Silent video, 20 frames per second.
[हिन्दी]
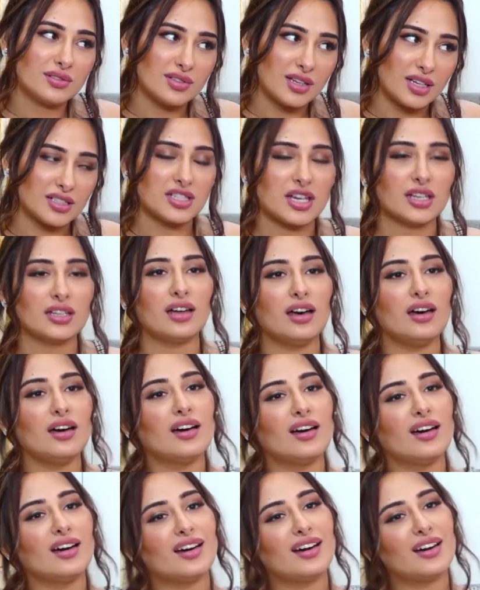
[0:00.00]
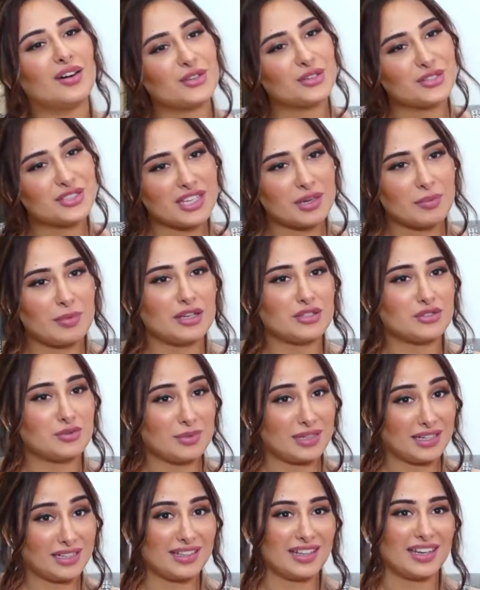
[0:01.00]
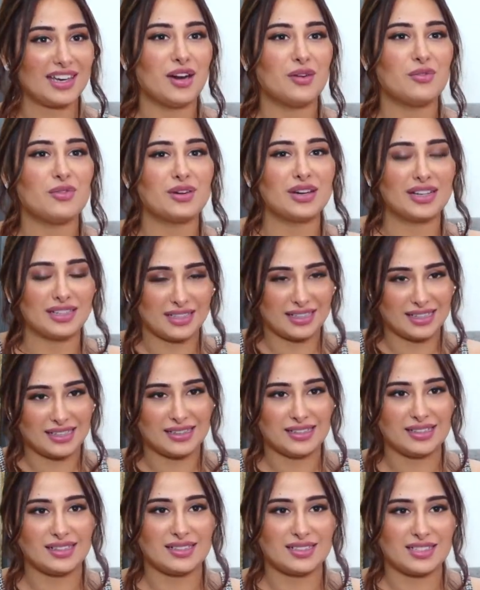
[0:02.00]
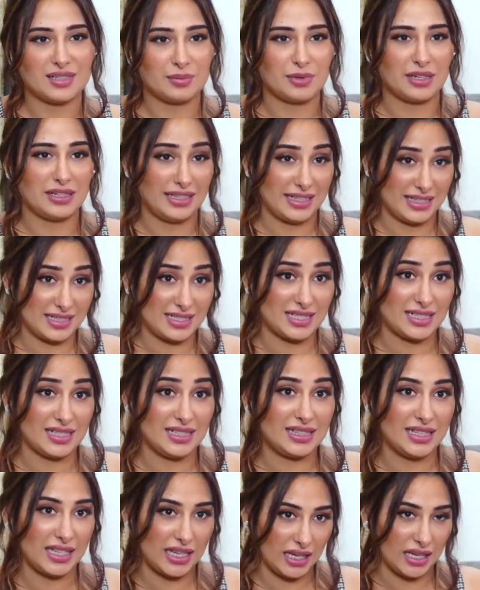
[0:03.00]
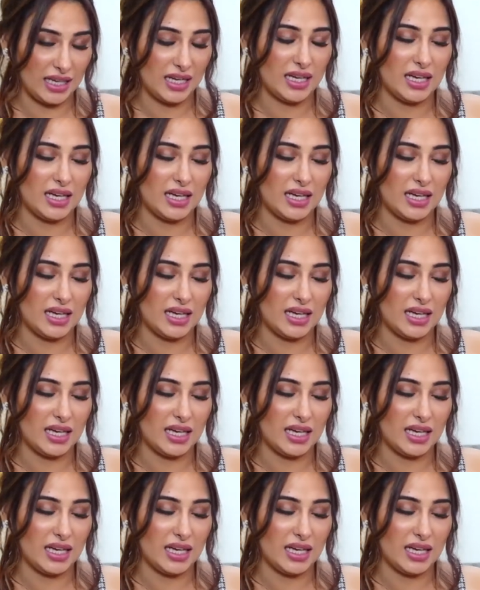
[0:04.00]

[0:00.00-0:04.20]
अच्छा था और उसके बाद जो मैंने देखा वो घर के अंदर सब कंटेस्टेंट थे